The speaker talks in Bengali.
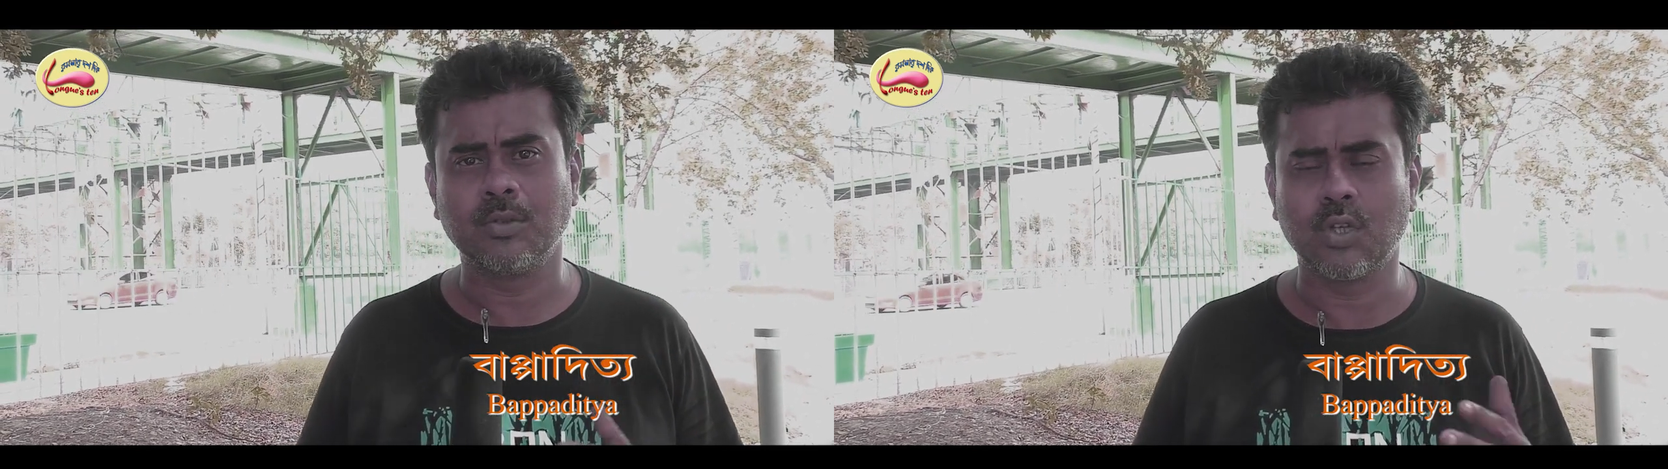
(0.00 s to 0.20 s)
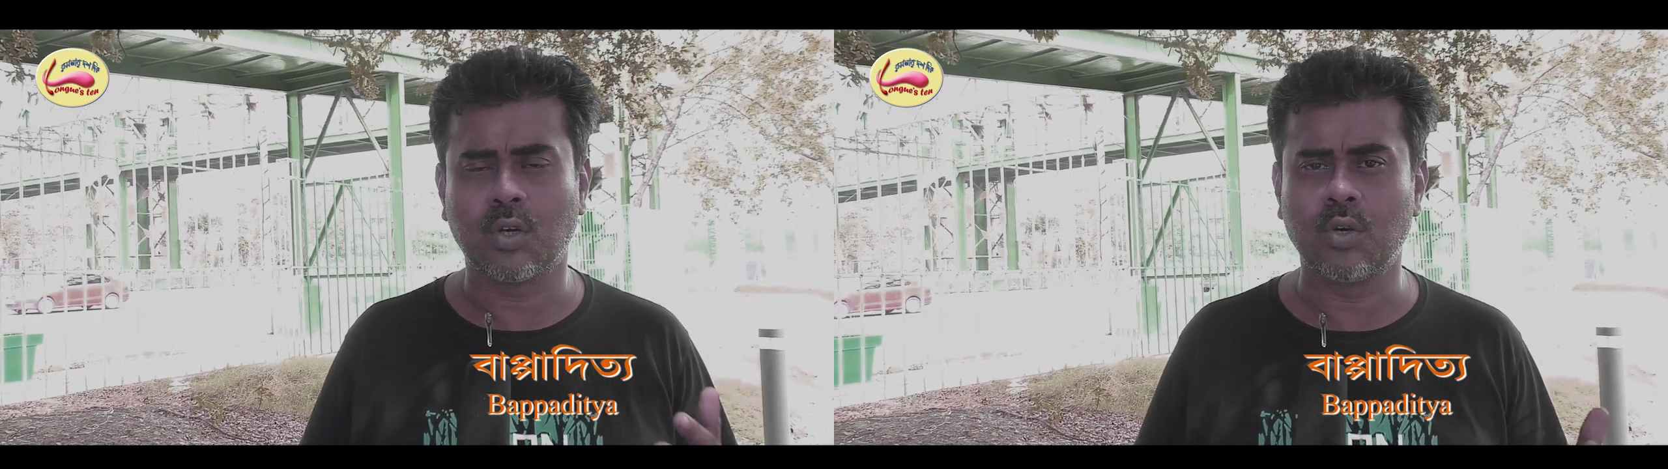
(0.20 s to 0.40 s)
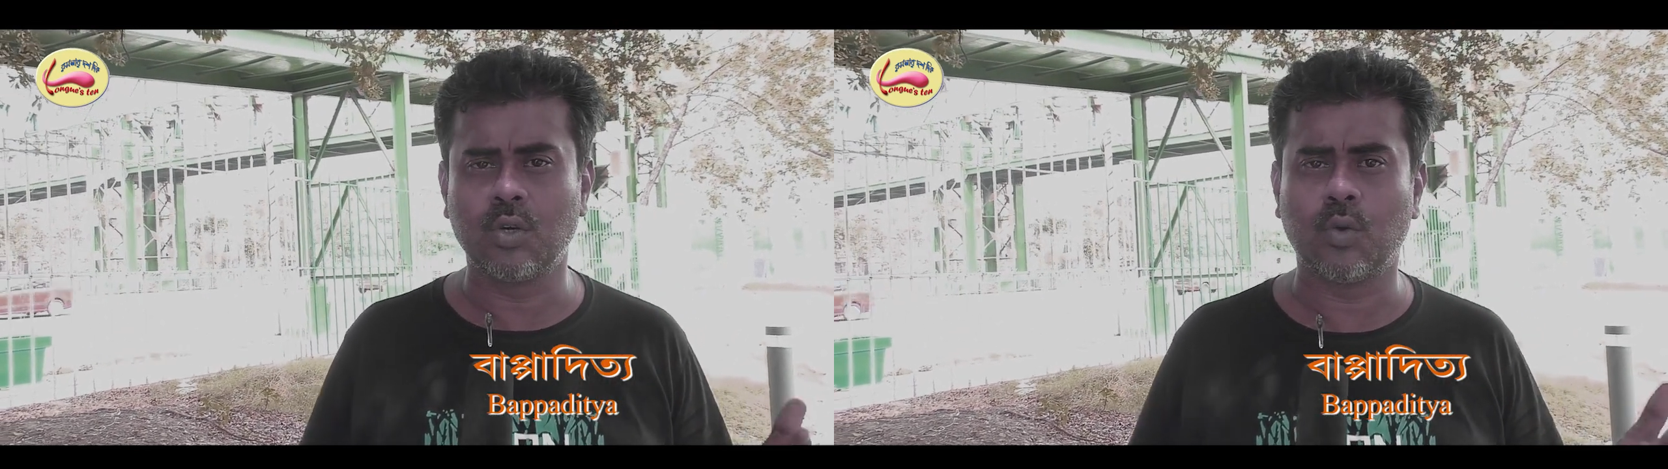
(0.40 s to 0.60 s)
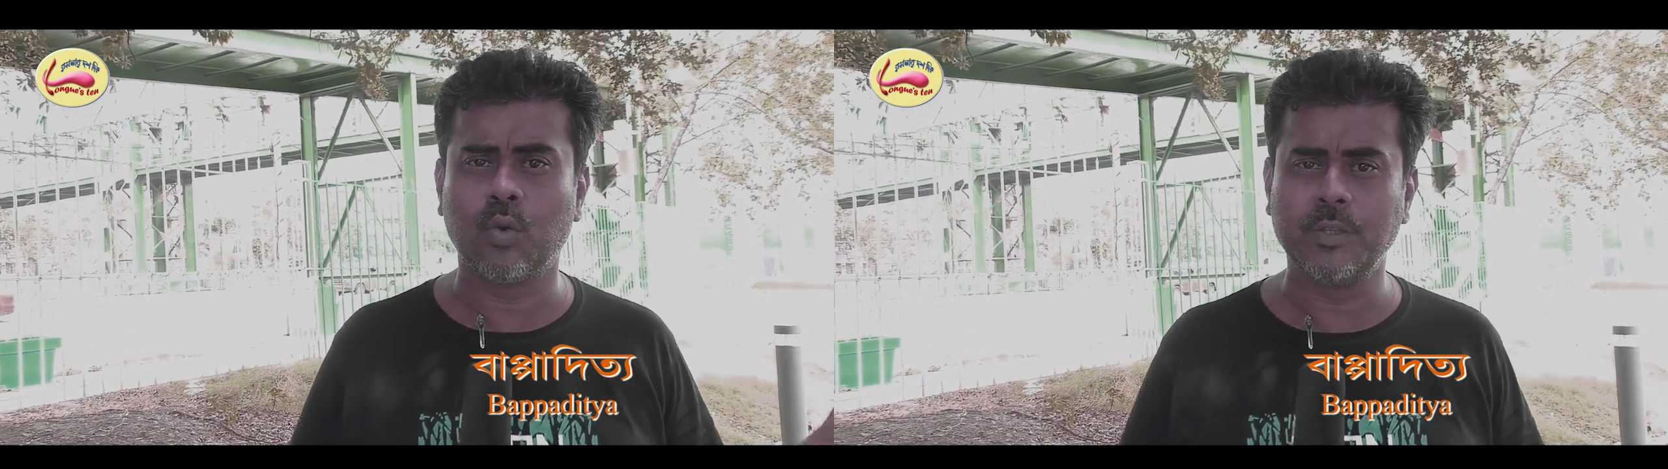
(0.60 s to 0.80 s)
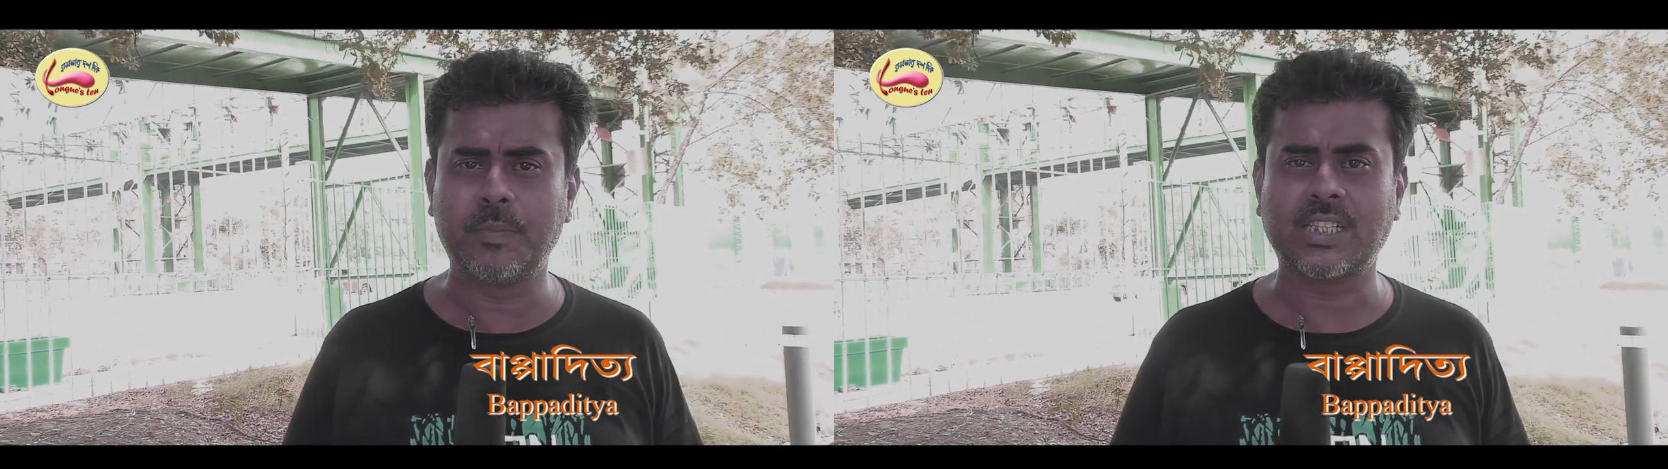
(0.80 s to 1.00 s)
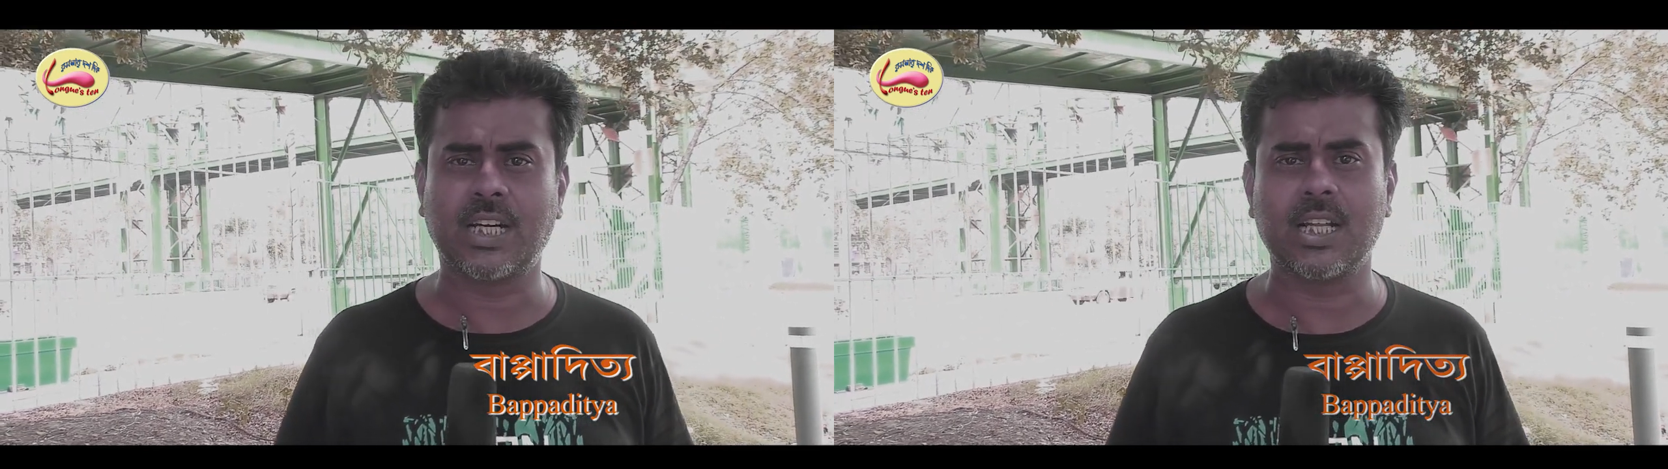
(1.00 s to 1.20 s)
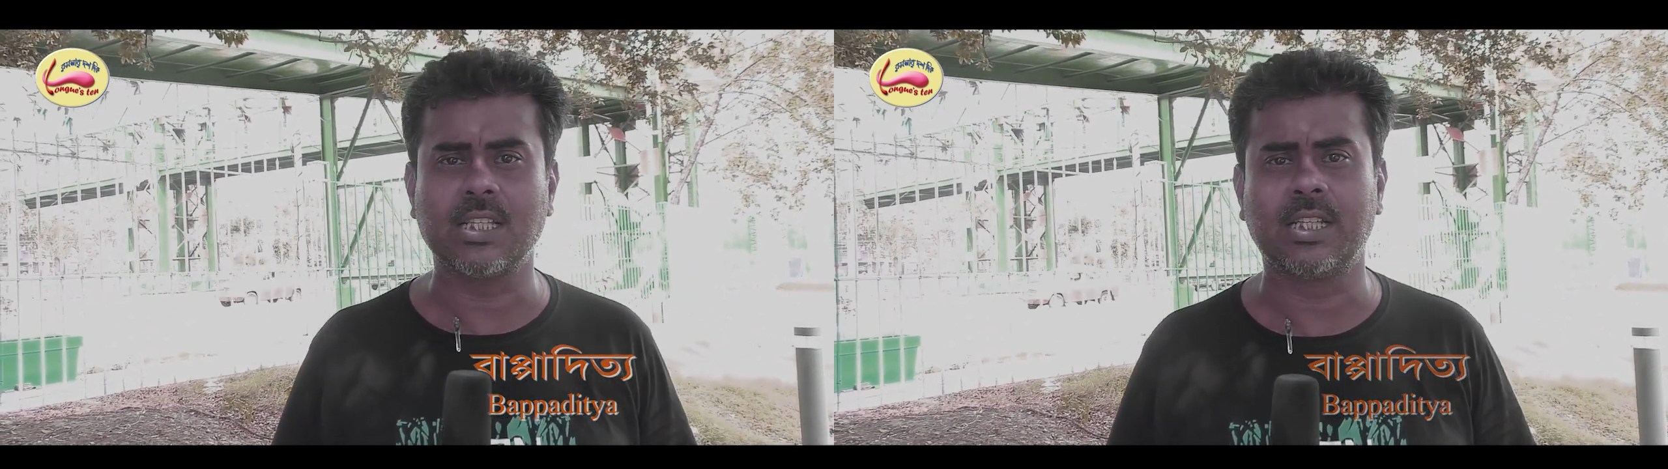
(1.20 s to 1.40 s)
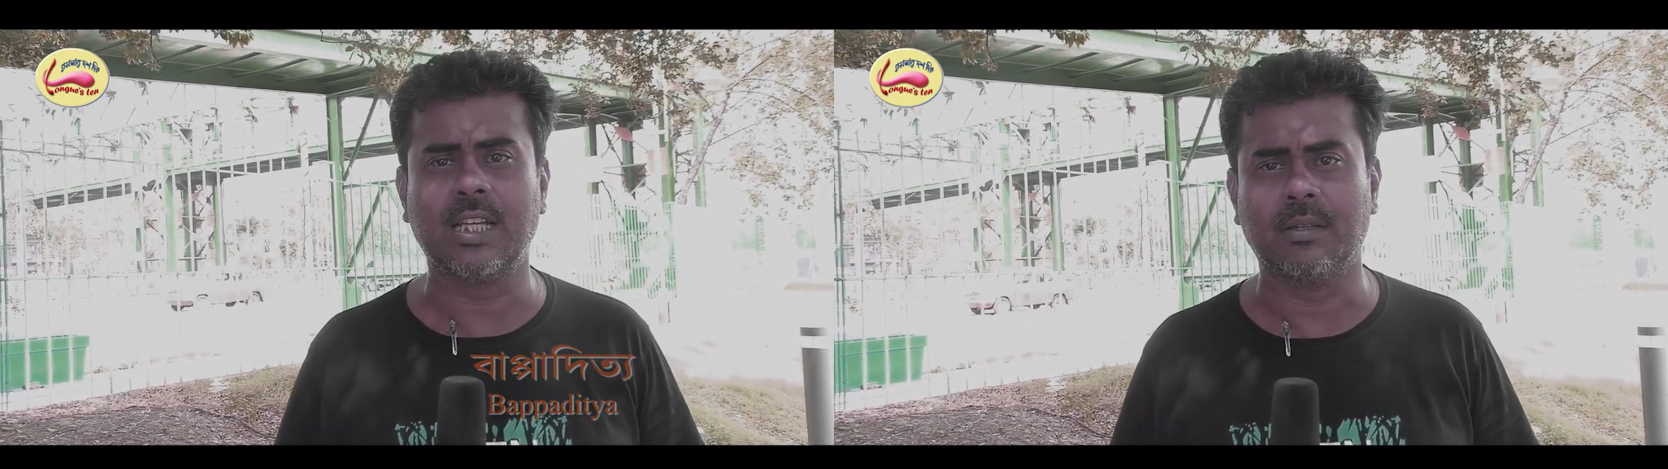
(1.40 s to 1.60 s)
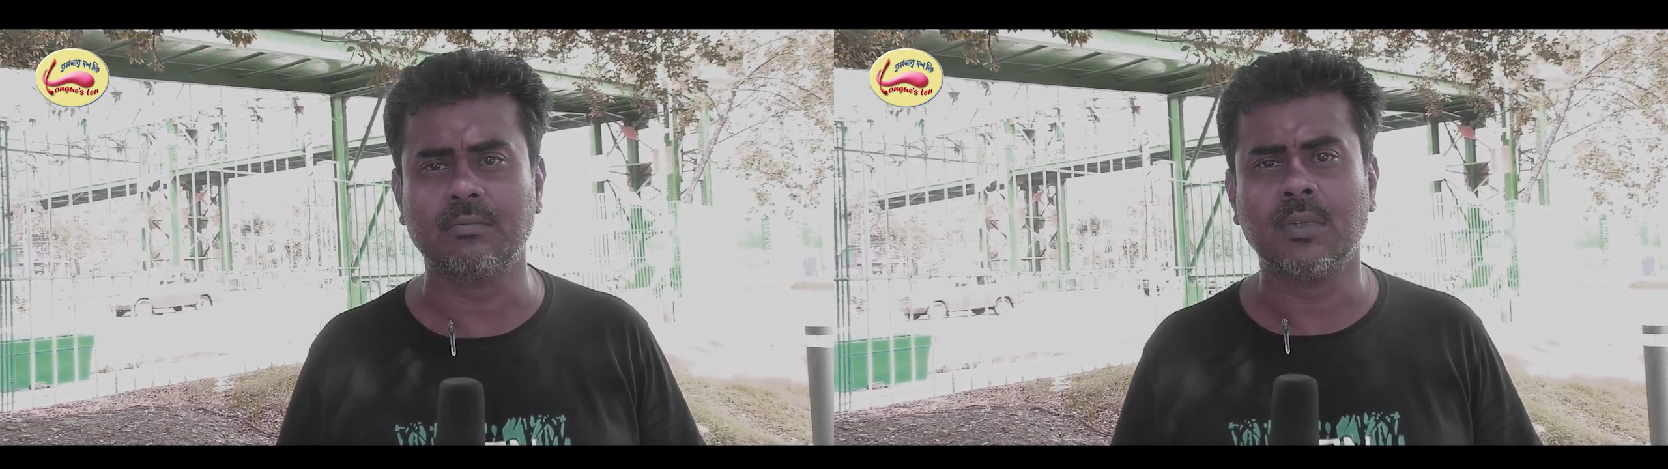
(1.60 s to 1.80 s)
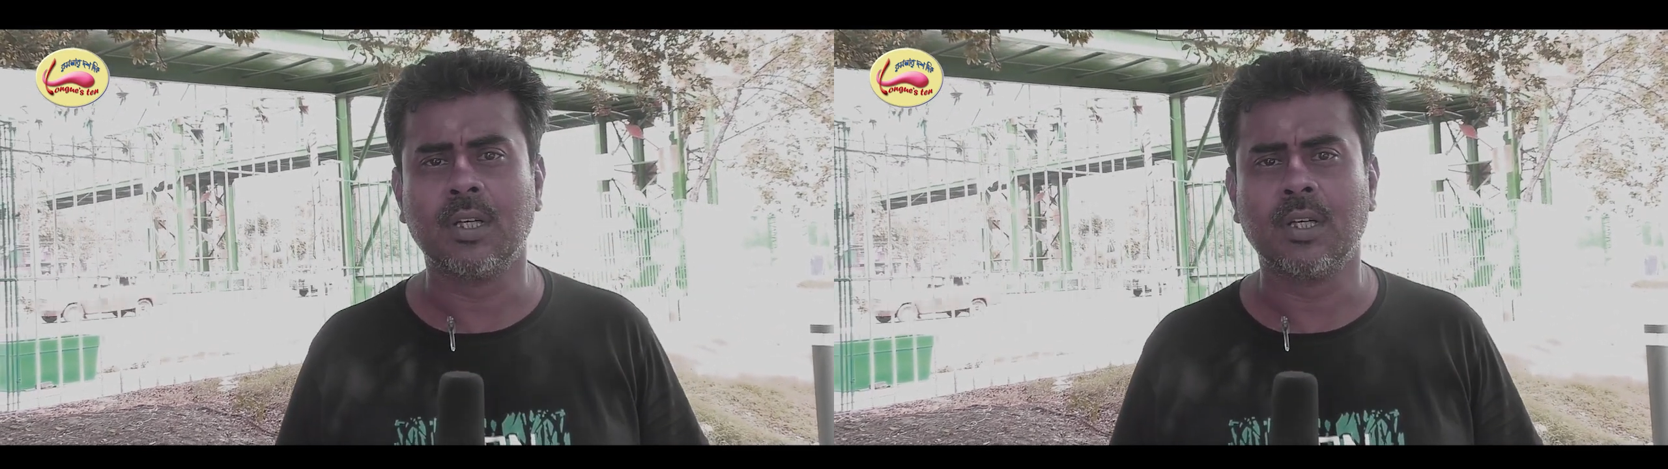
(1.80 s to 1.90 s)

যখন ওই পেশাটায় ছিলাম